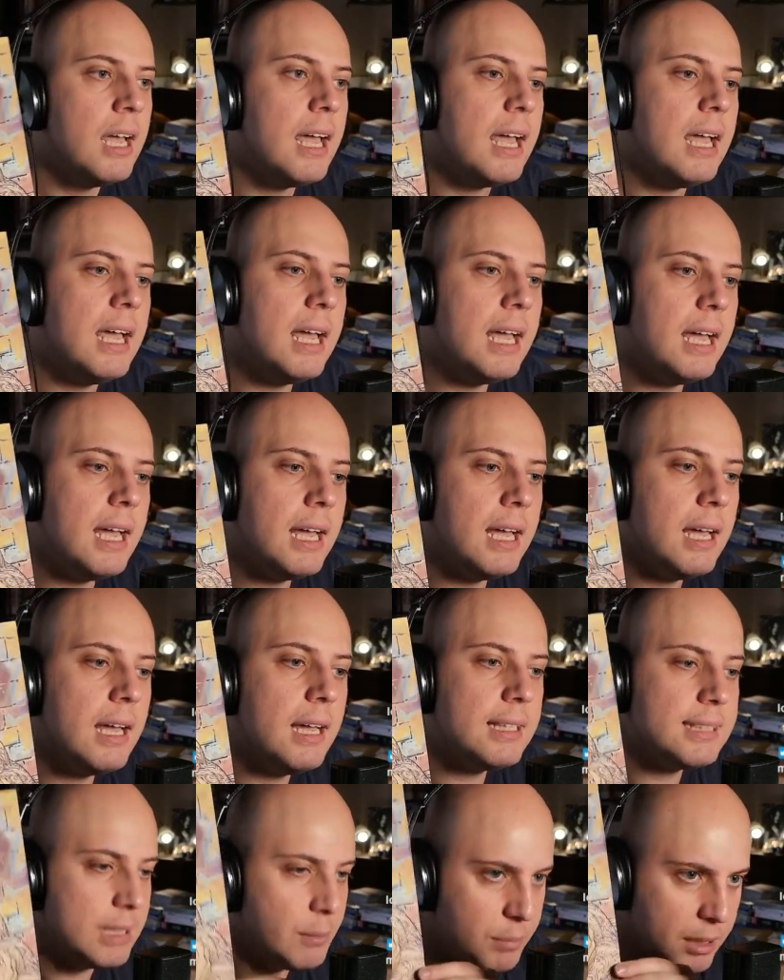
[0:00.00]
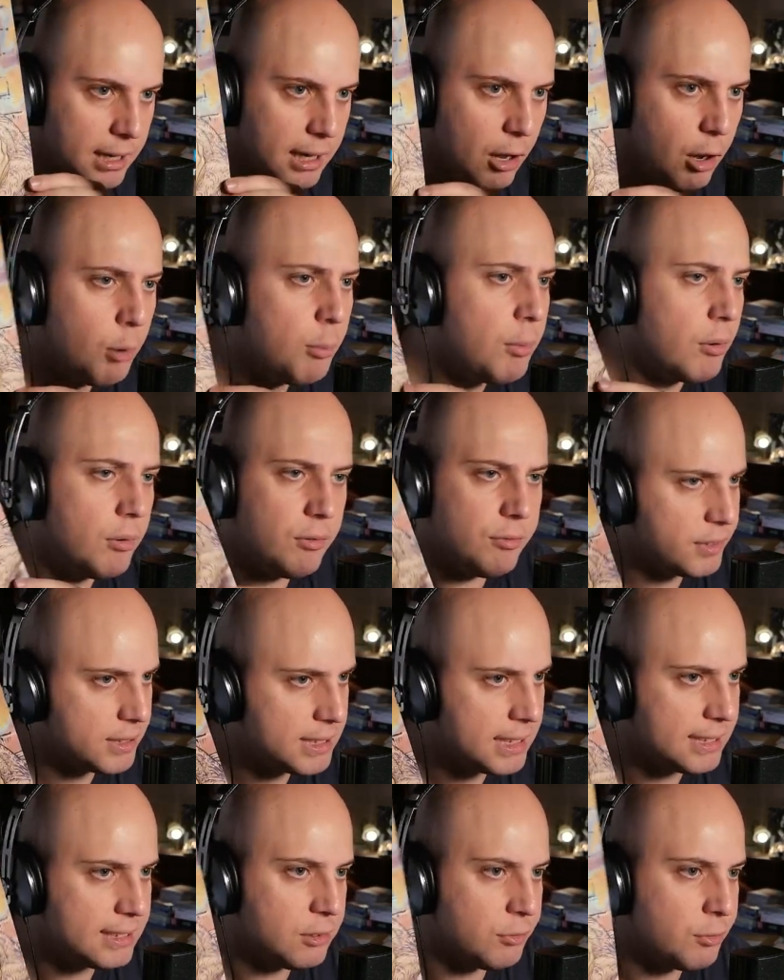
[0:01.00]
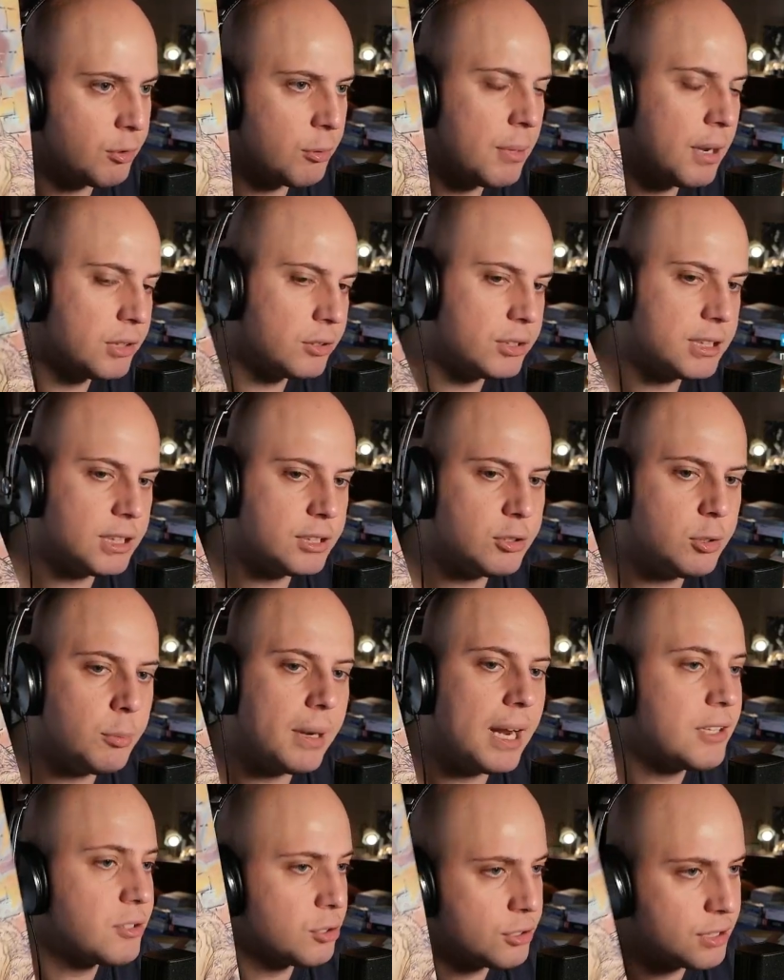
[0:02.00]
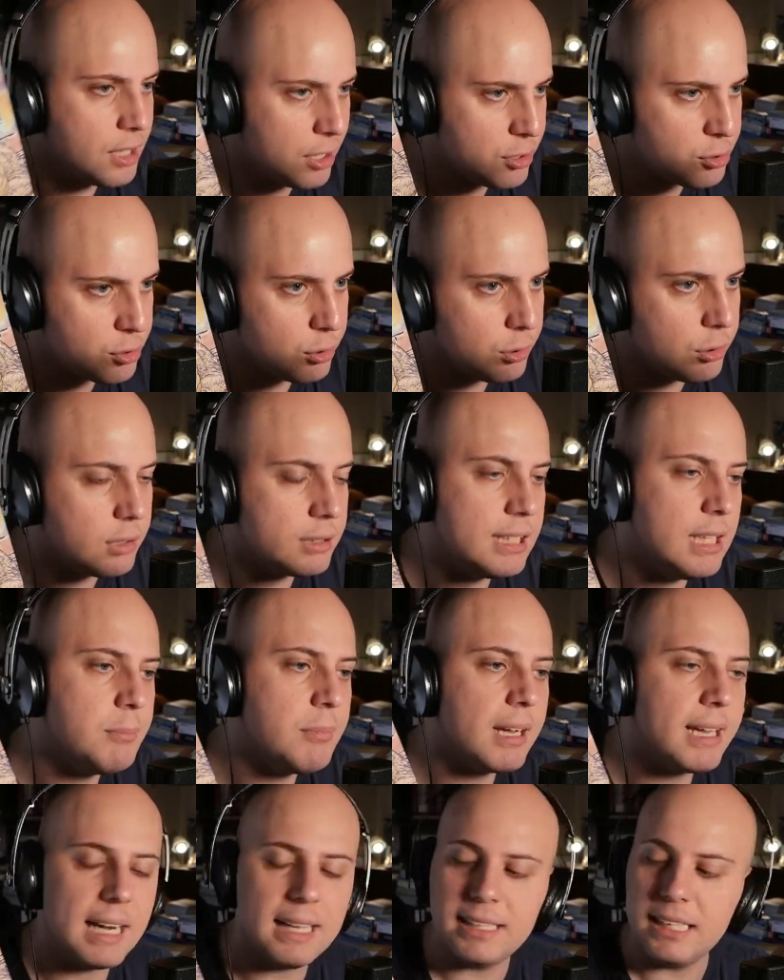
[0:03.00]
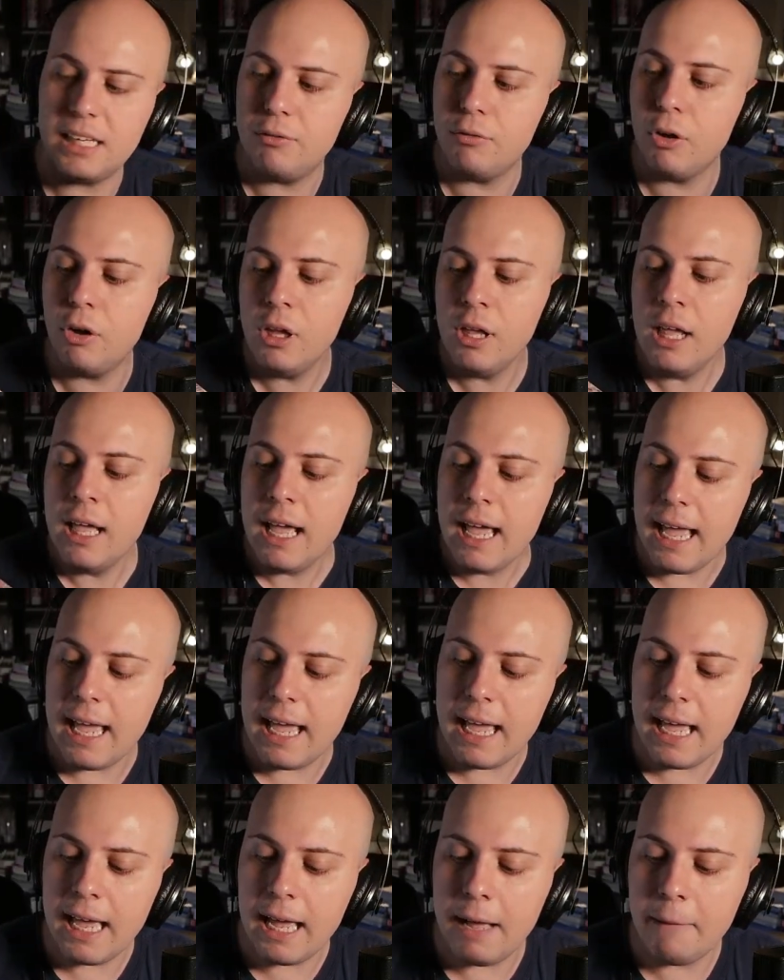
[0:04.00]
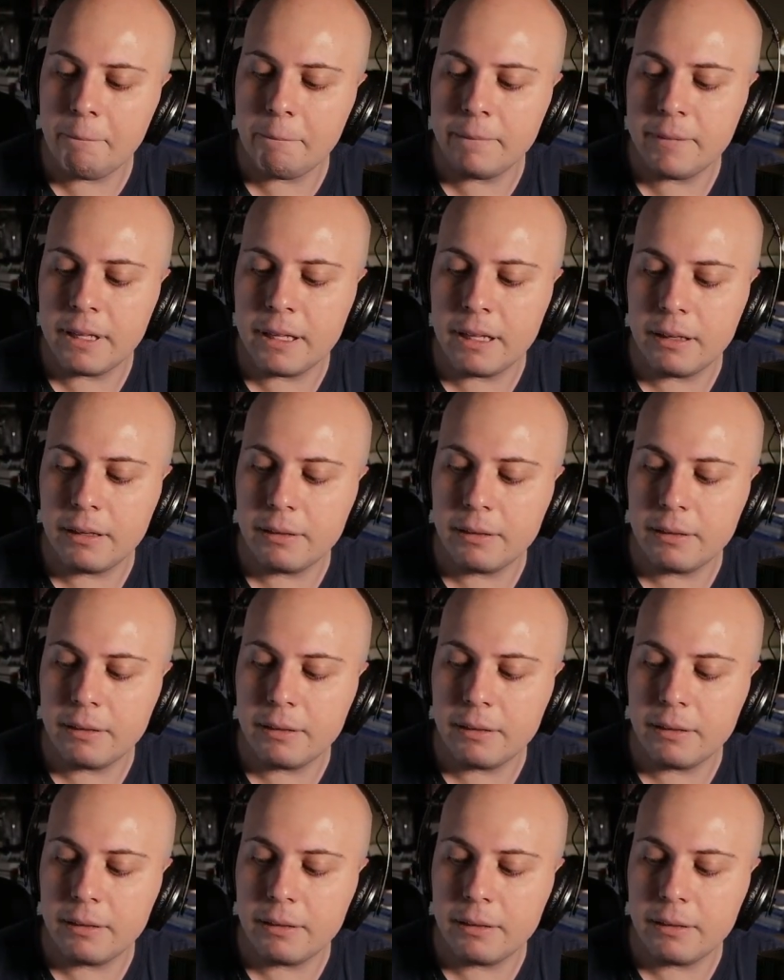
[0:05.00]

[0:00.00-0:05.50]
eh, sempre la Oblomov, stesso formato, stesso prezzo, stesso team creativo, ehm,